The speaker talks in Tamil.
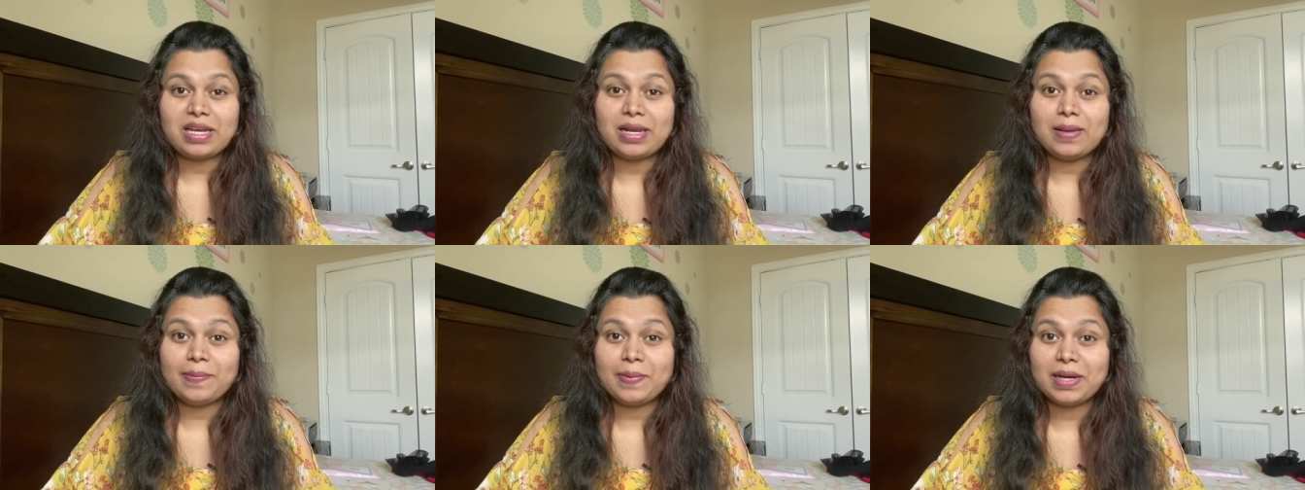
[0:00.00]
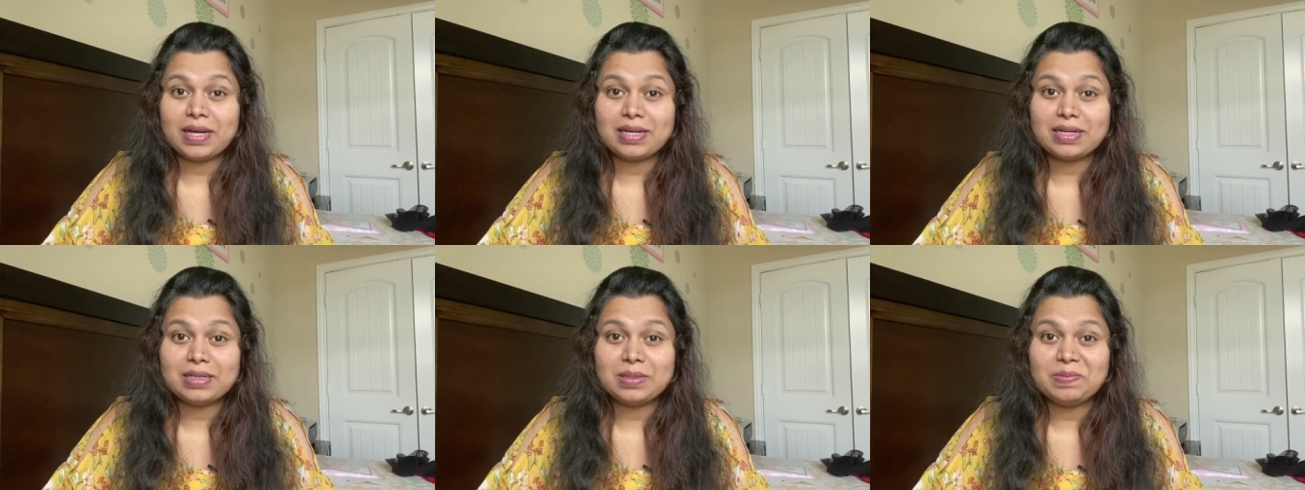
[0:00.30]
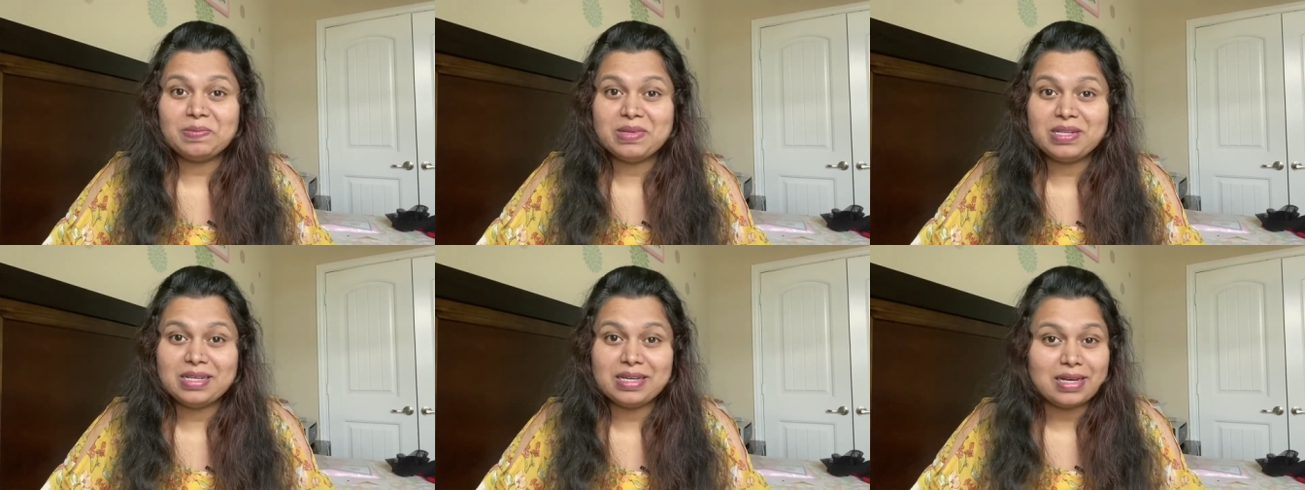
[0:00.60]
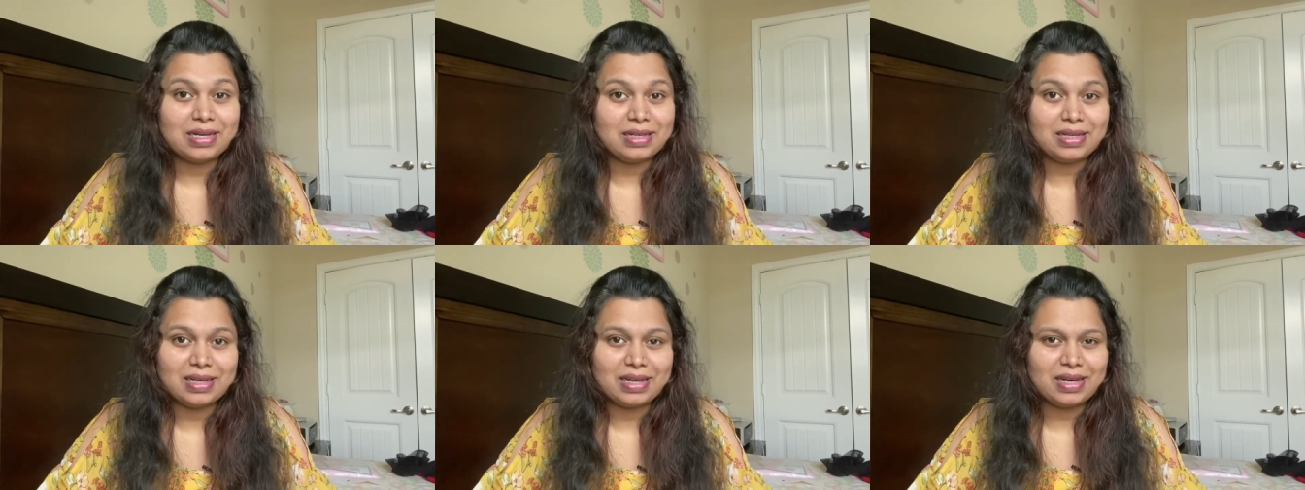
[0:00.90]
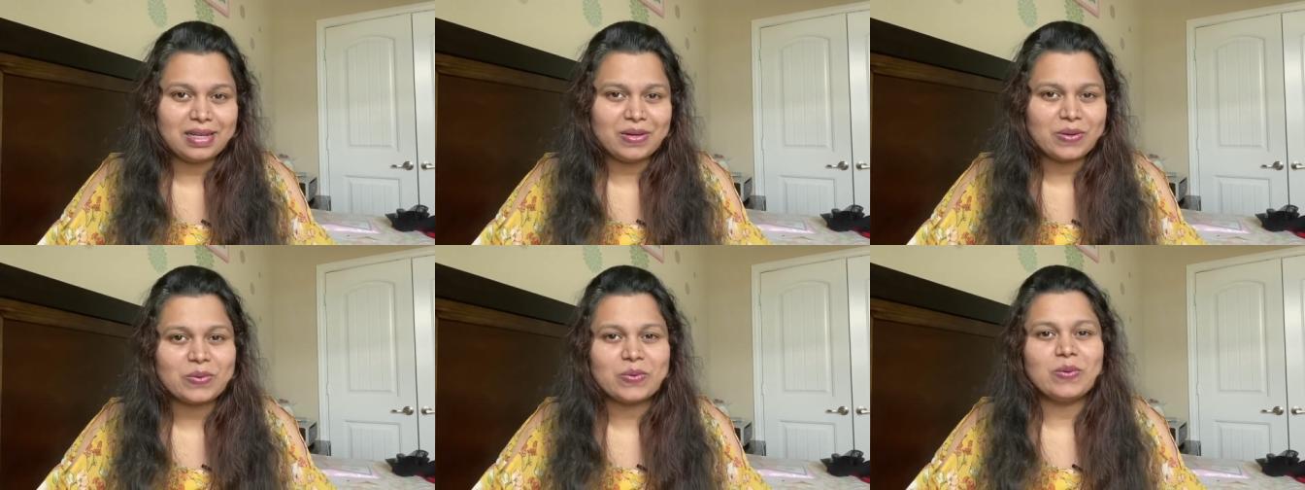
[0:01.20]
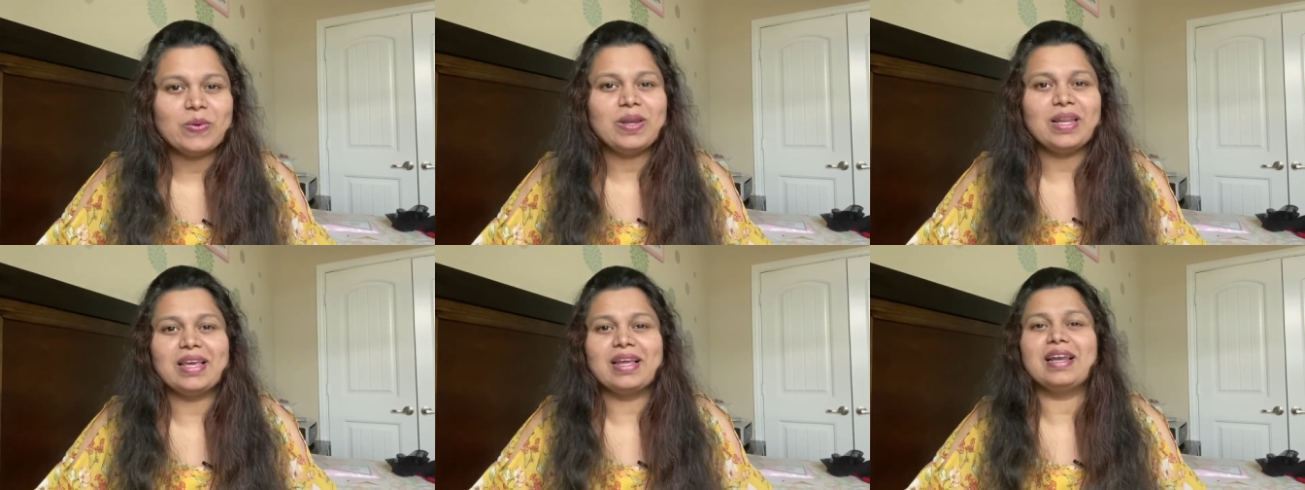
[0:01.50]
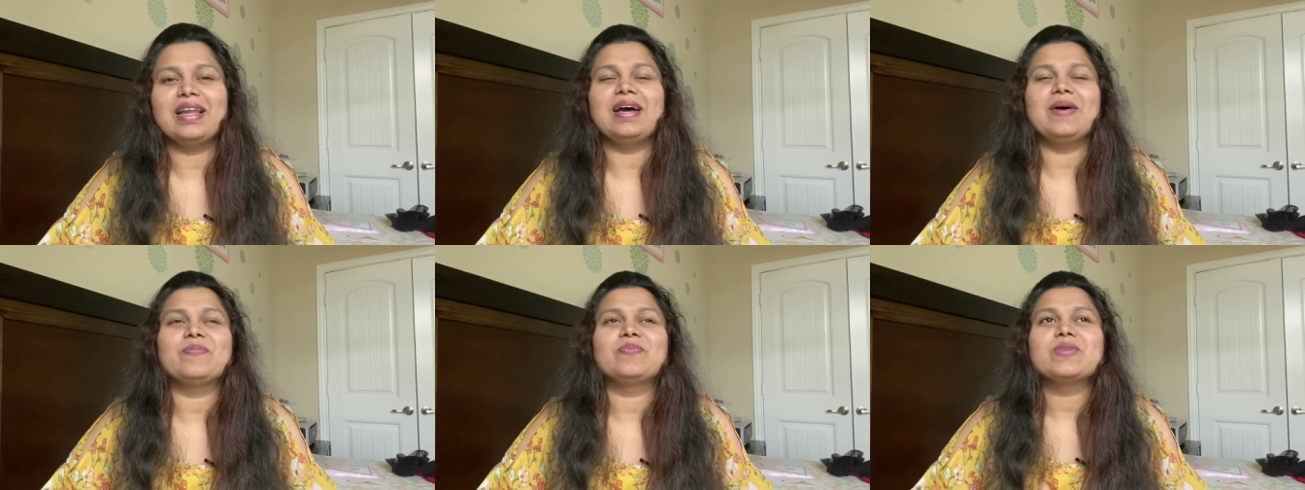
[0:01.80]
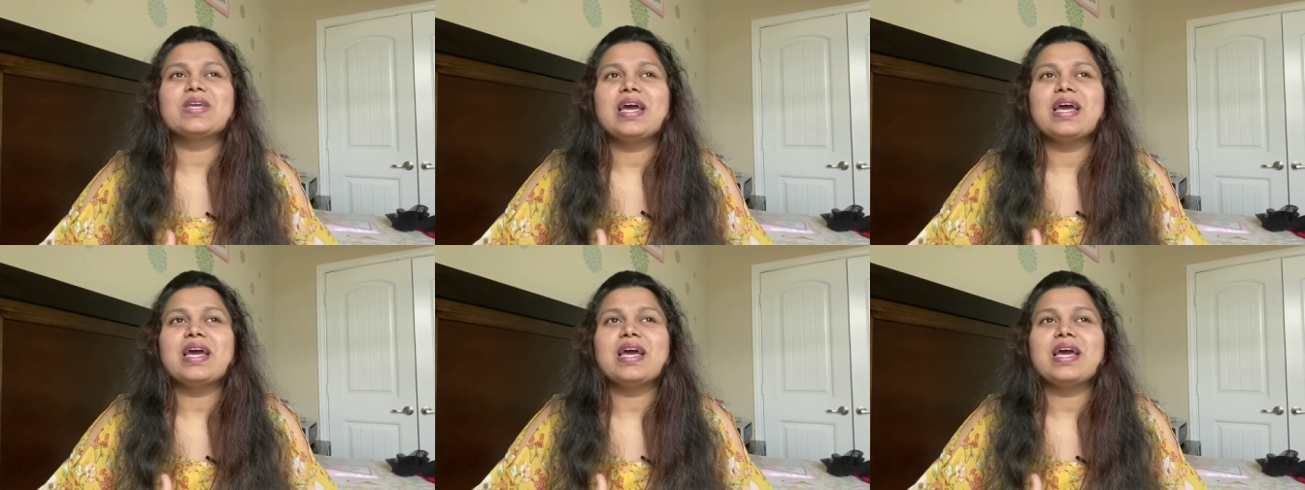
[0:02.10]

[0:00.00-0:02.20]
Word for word: தலைப்பாக்கட்டு பிரியாணி எல்லாம் இருக்கும் இல்லைங்களா